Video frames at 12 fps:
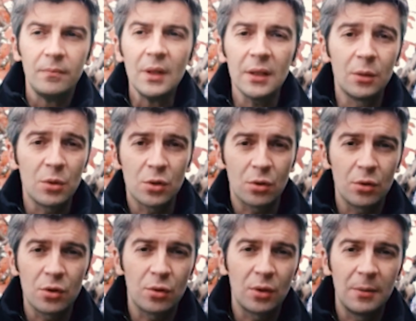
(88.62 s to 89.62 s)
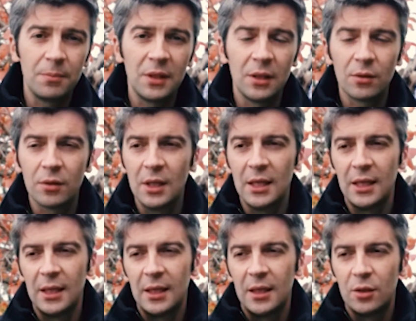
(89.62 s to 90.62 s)
di questo nostro cammino,
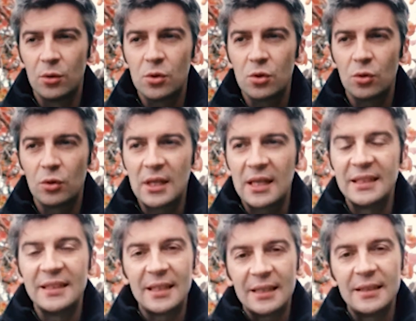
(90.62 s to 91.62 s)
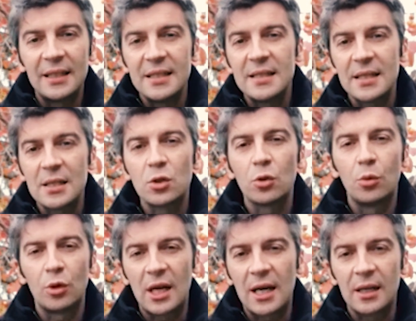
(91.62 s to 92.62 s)
non sono da intendere in senso
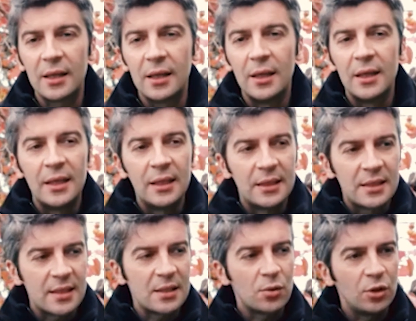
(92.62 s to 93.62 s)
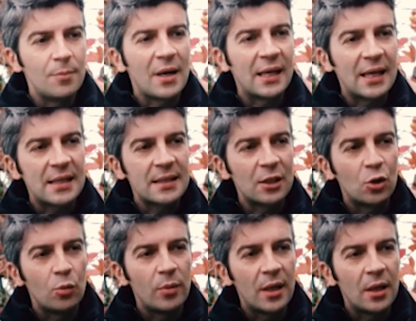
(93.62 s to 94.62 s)
morale, nel senso di mancanza
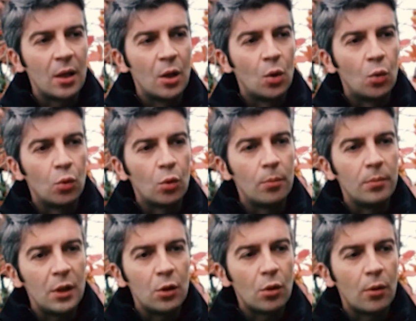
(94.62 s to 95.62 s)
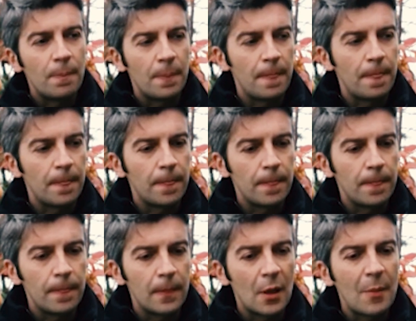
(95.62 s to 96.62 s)
come un mio,
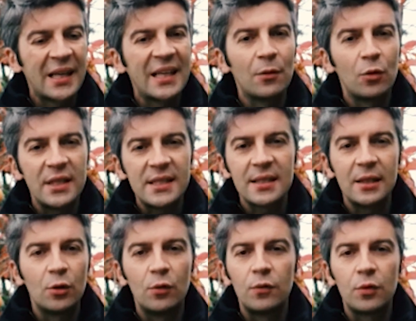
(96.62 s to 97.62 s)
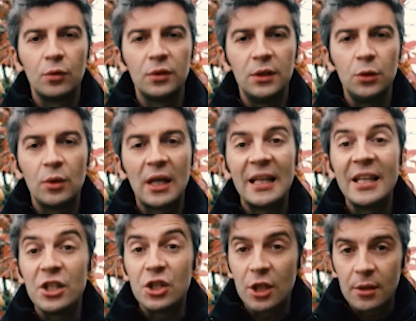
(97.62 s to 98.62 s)
mm, una manchevolezza nei confronti di una
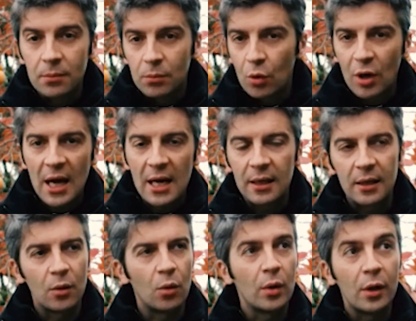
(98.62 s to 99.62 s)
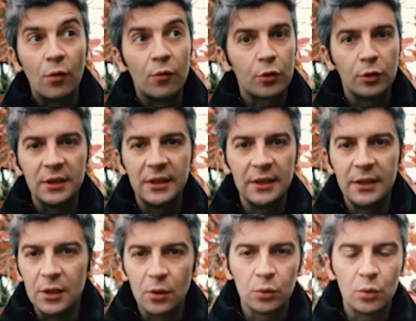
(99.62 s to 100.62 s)
legge morale o nei confronti di
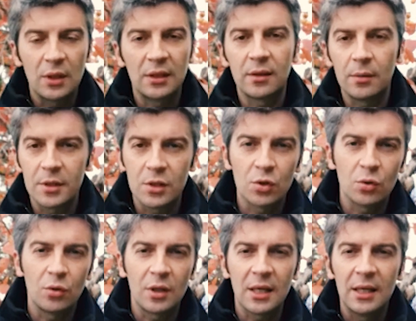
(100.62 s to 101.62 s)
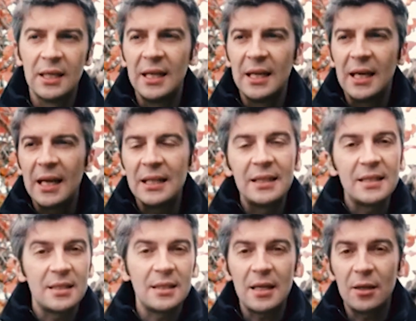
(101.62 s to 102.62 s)
Dio o di un'altra persona. E il
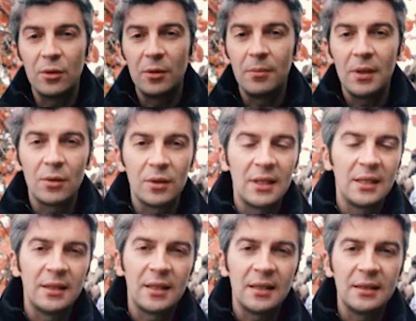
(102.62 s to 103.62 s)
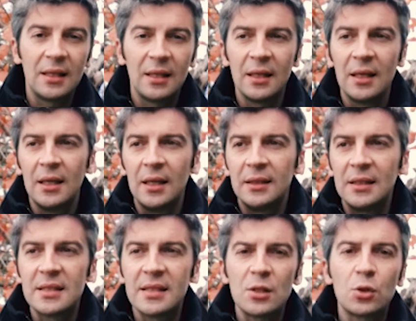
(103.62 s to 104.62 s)
desiderio nemmeno è da intendere
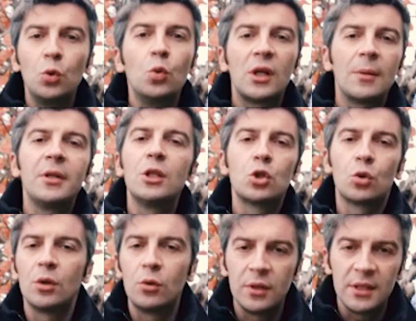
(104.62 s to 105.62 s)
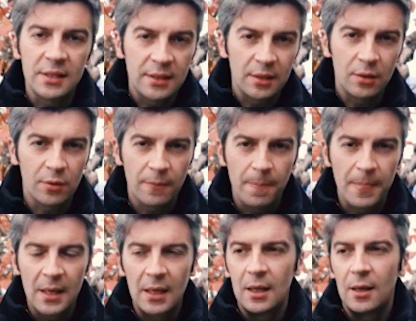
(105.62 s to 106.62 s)
nel senso di un capriccio egoistico
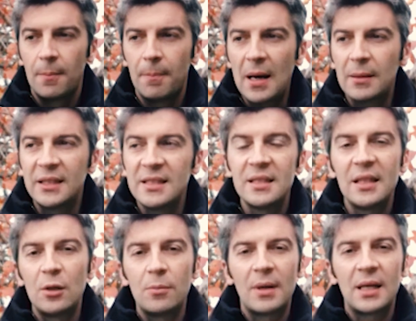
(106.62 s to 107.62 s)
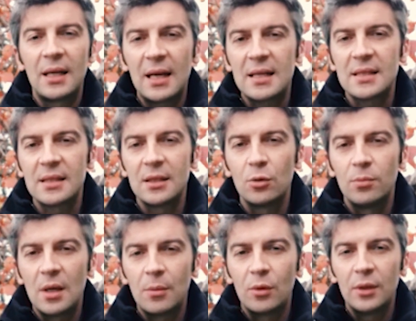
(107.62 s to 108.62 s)
ma desiderio e mancanza li
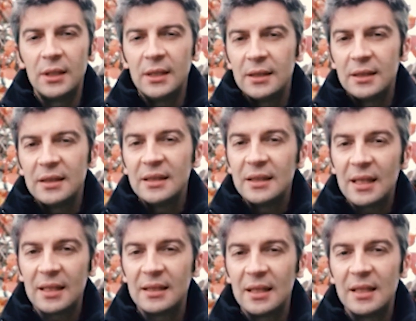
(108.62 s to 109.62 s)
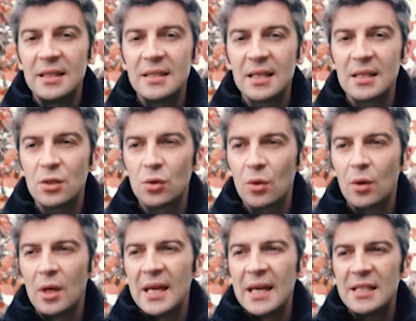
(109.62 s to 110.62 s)
dobbiamo in intendere in senso
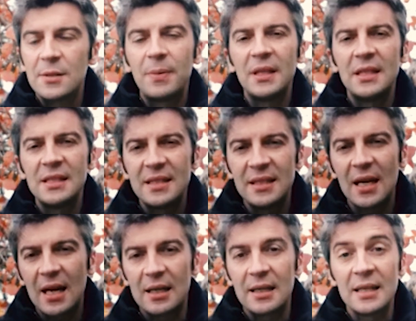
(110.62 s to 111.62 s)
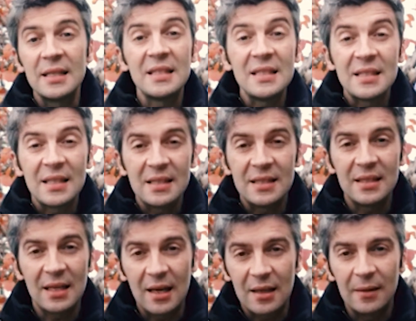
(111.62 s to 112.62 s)
esperienziale,
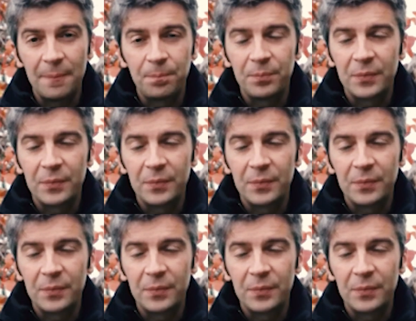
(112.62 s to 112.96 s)
esistenziale.